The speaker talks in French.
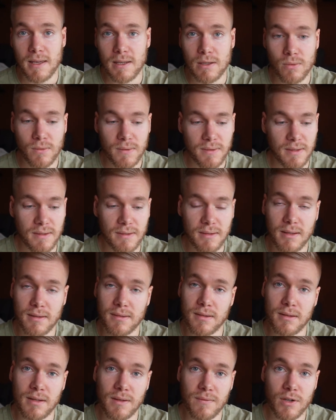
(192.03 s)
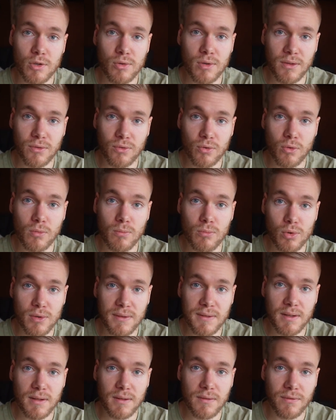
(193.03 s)
Et donc c'est ça, c'est une évaluation
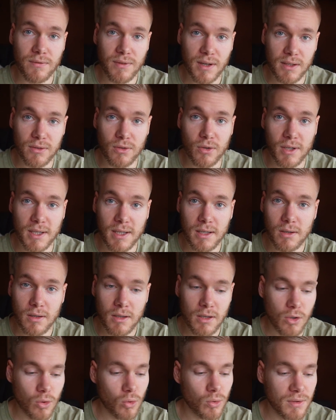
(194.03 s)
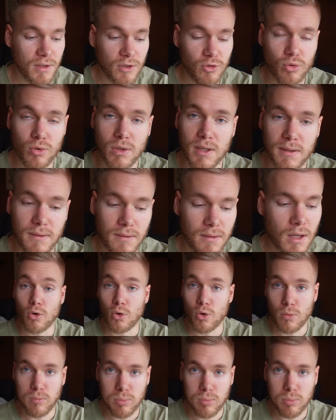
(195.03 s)
multifactorielle. On utilise le